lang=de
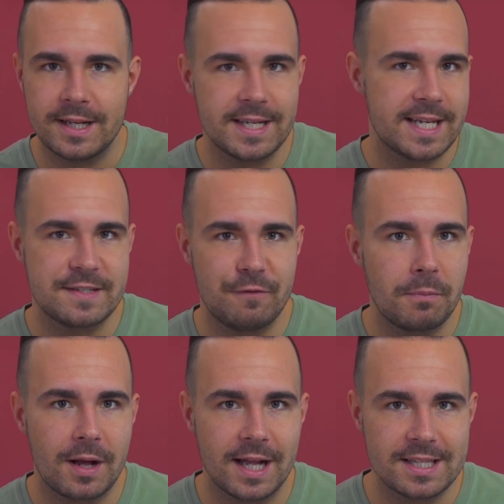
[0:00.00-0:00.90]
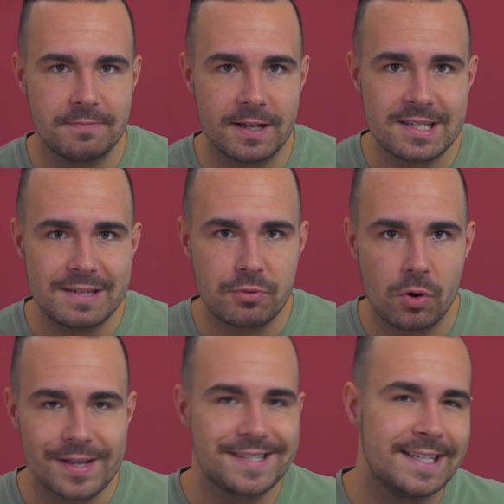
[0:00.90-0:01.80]
einen Test vom K20
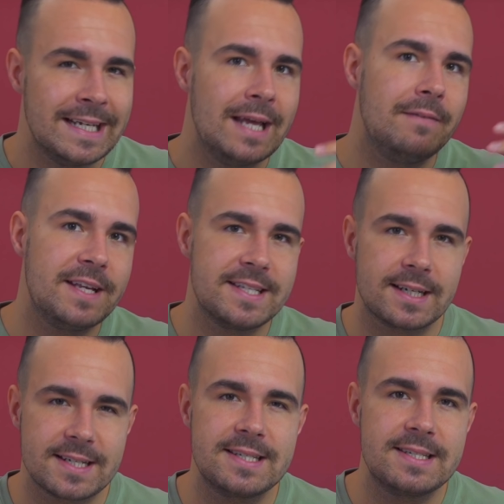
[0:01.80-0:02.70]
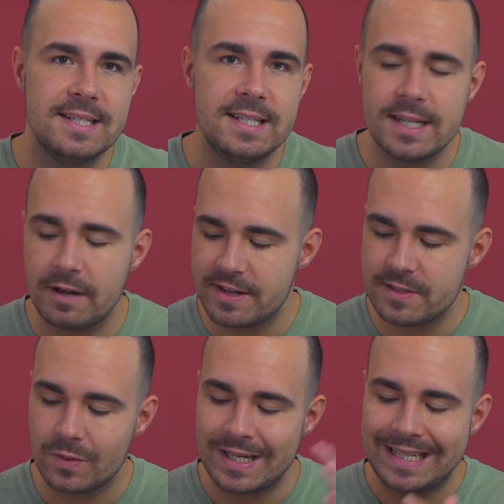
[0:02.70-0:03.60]
Pro gesehen. Wie gesagt, das ist die
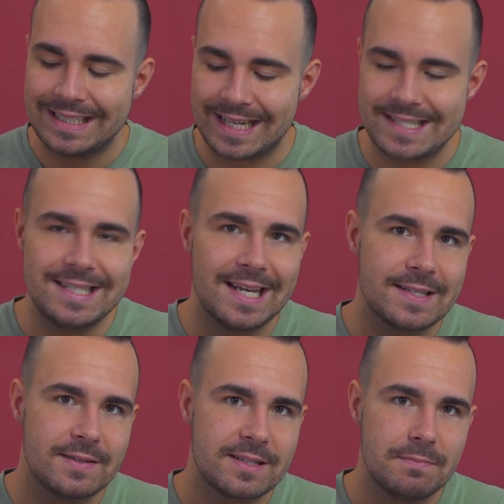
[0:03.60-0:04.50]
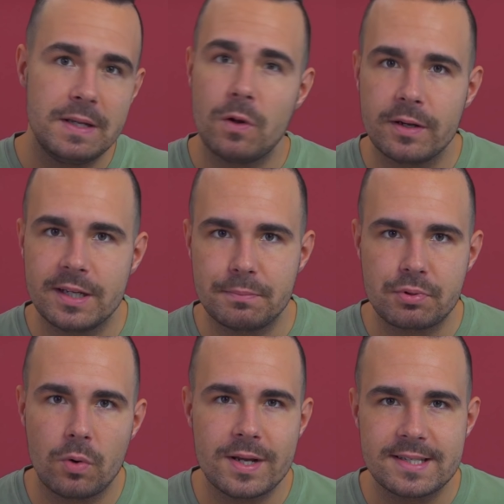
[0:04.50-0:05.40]
China-Version. Das hier, also das Mi 9T
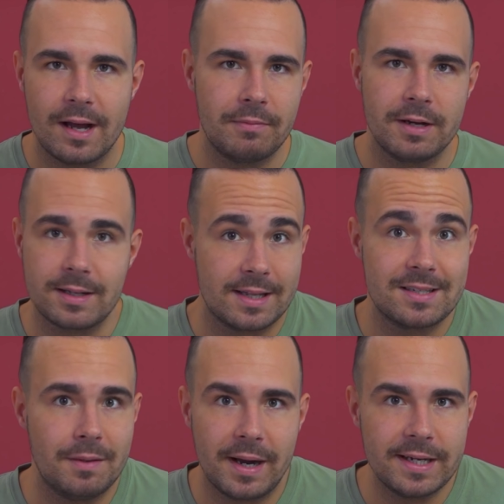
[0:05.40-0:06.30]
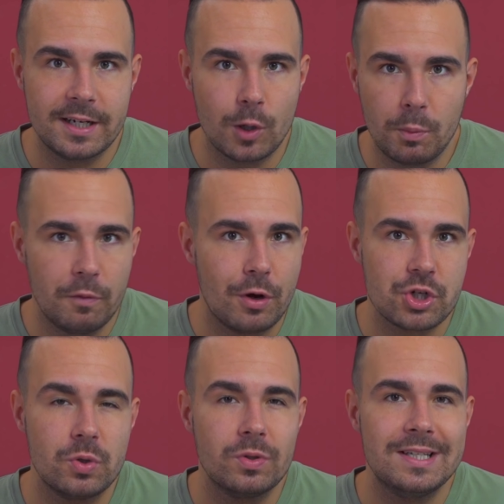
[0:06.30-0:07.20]
Pro, ist aber ganz normal die Global
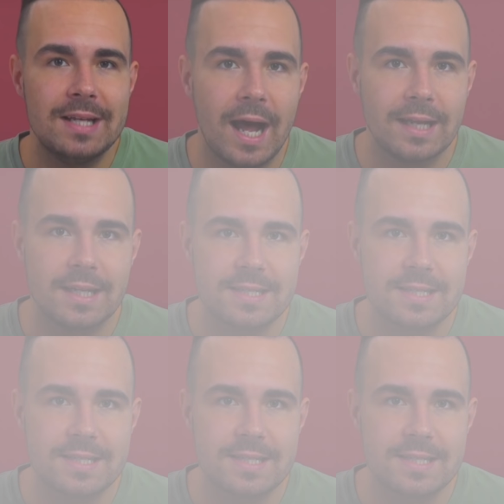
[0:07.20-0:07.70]
Version und die hat